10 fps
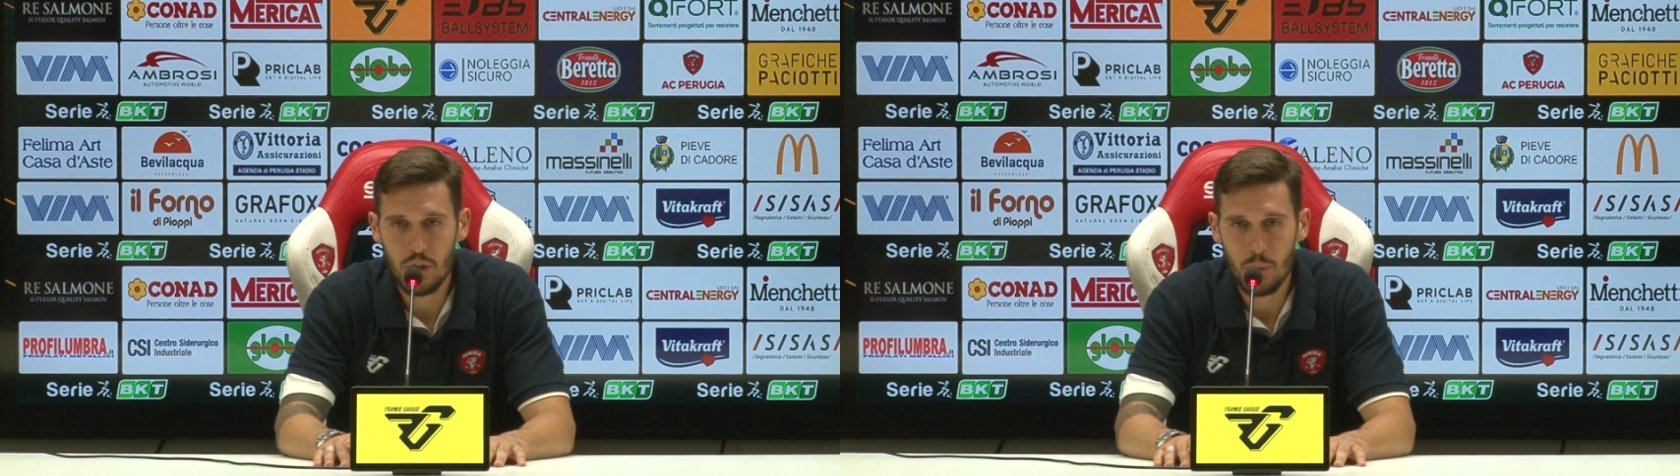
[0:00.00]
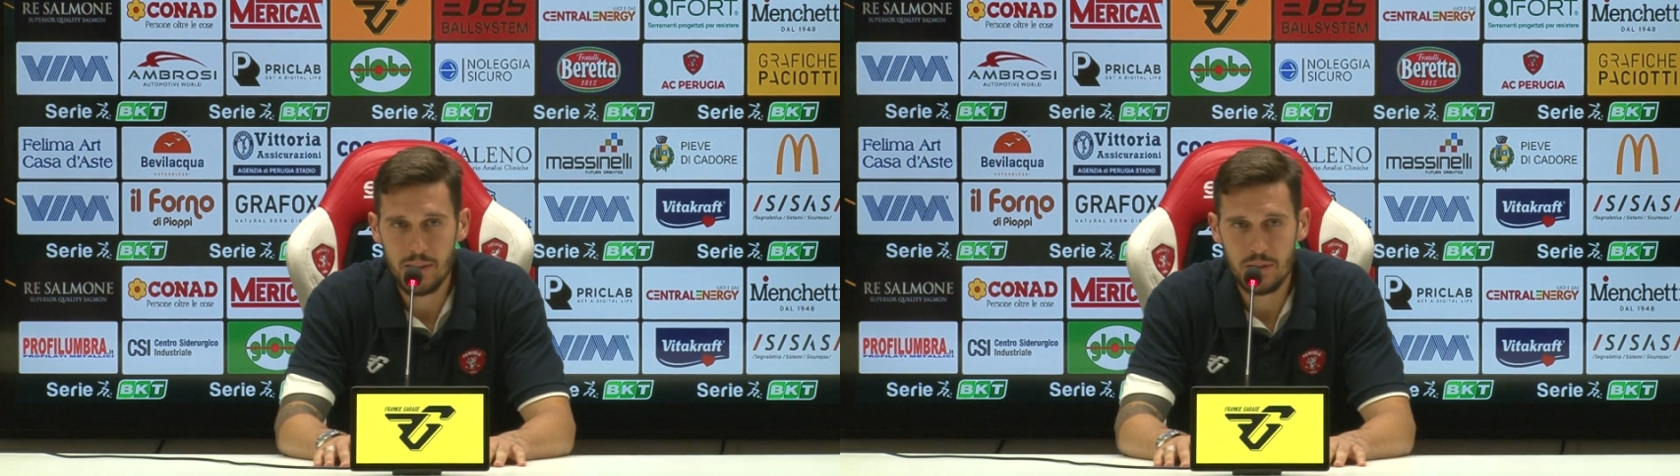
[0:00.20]

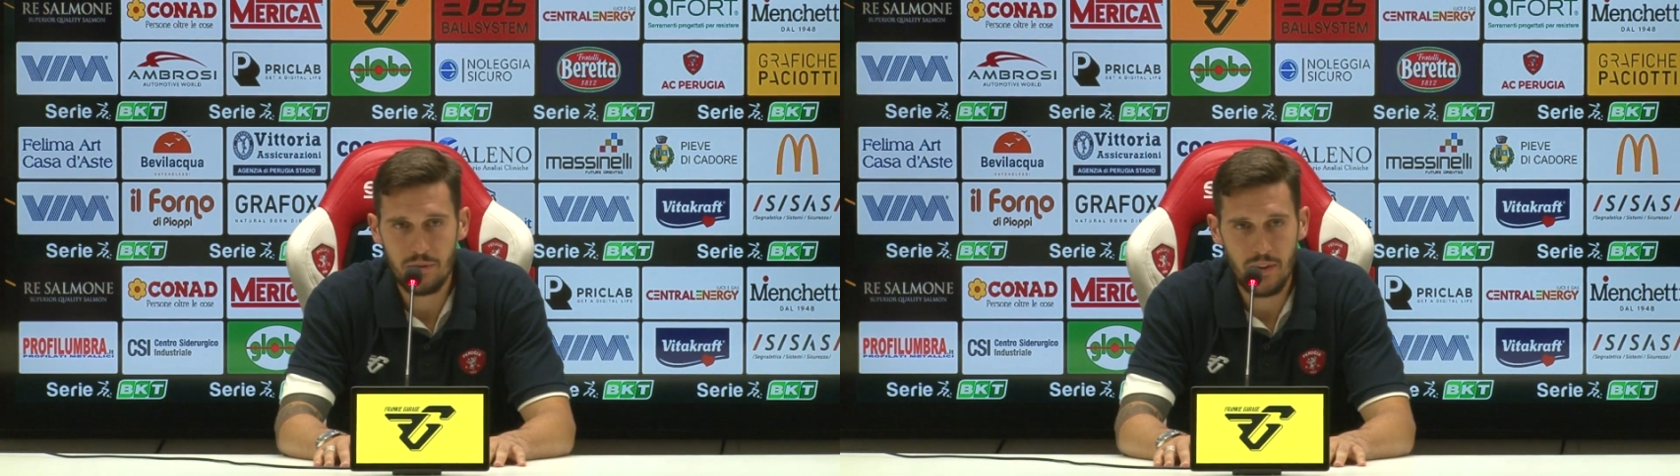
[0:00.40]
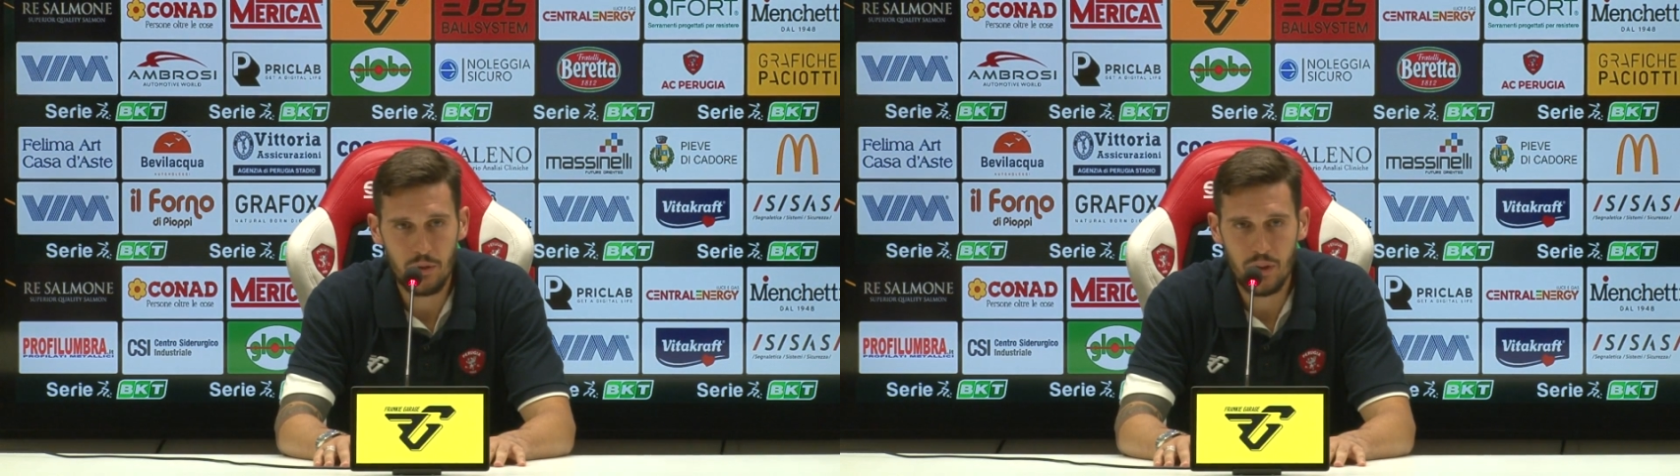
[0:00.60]
questo, è
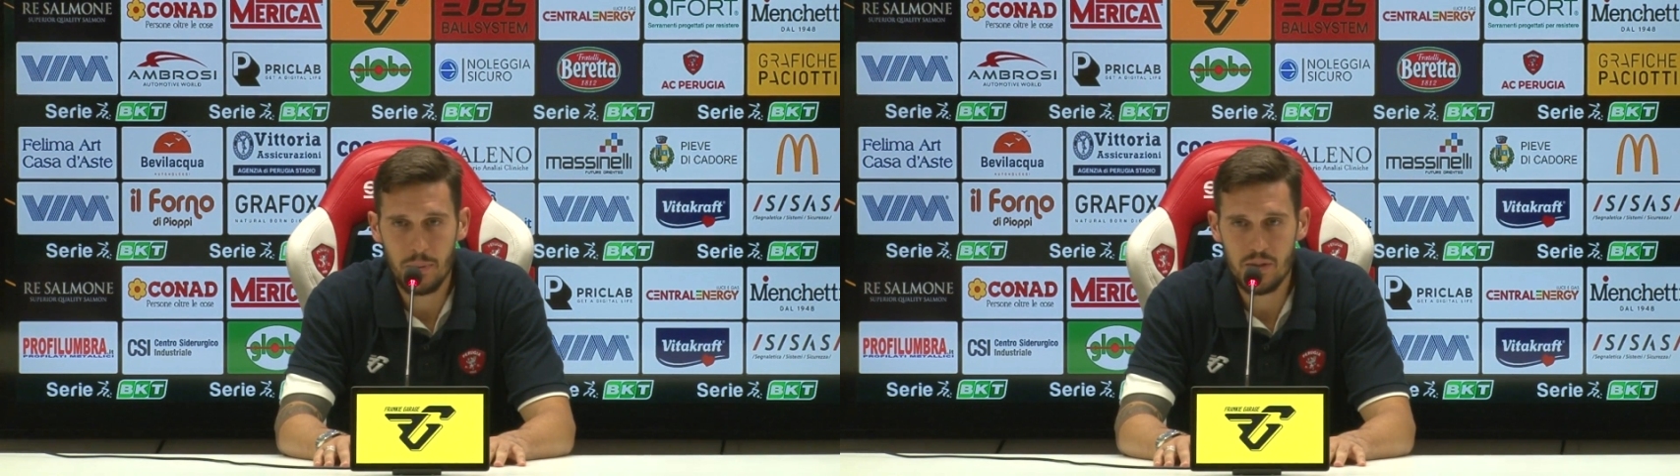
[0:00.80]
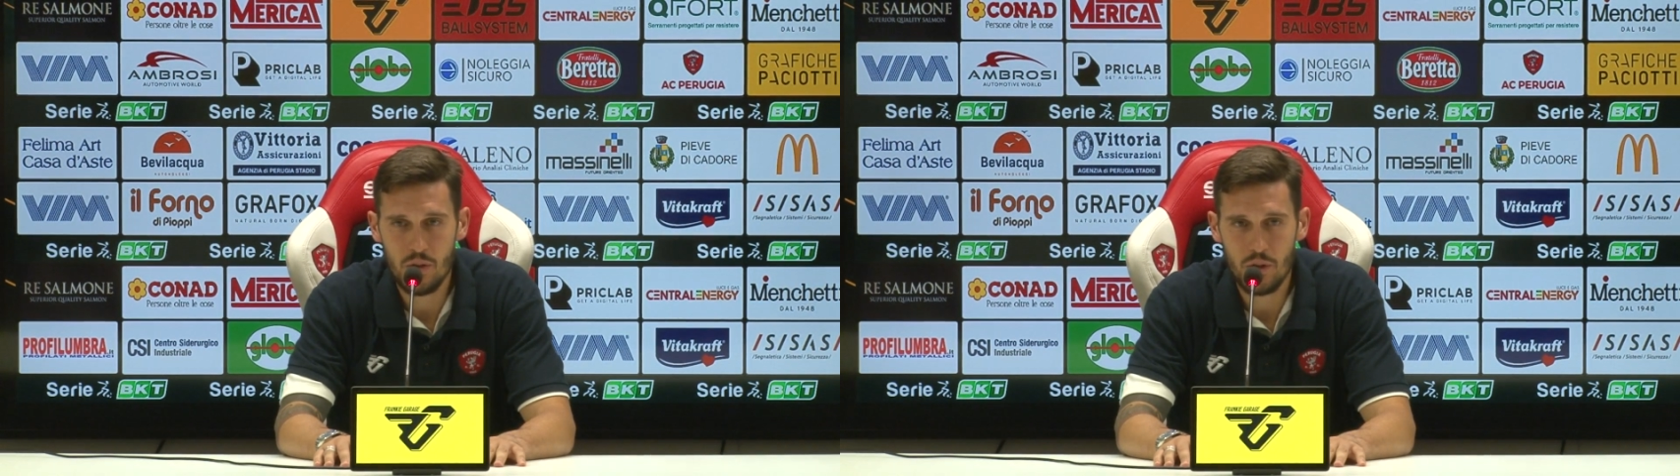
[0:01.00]
fatto di
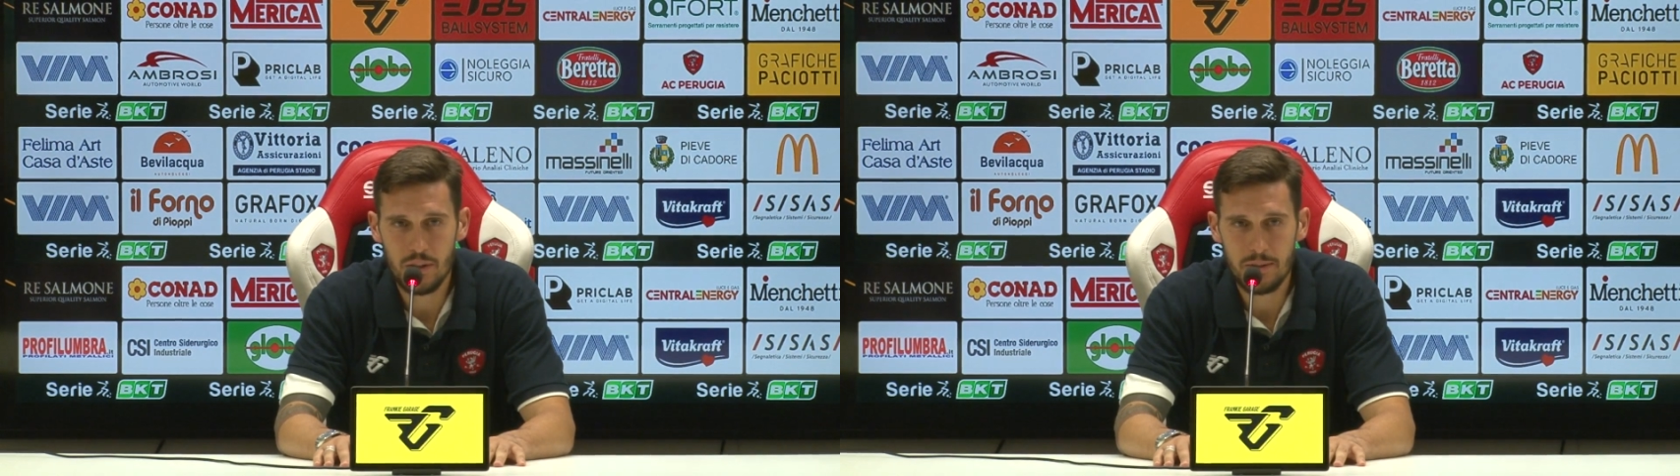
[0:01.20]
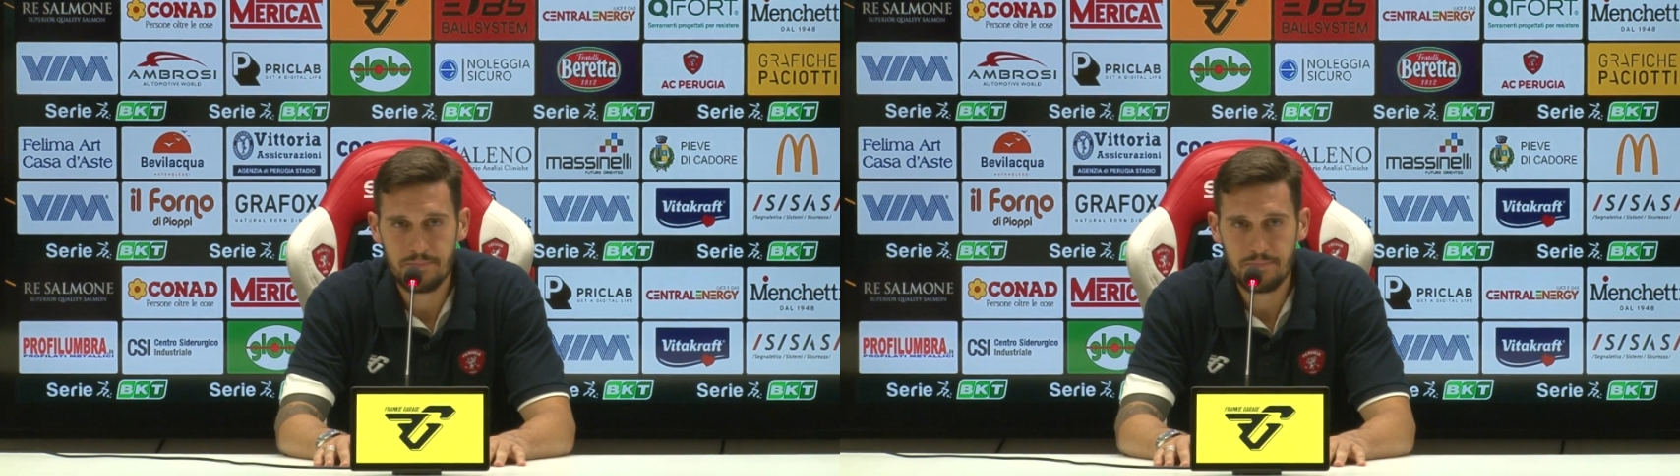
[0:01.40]
episodi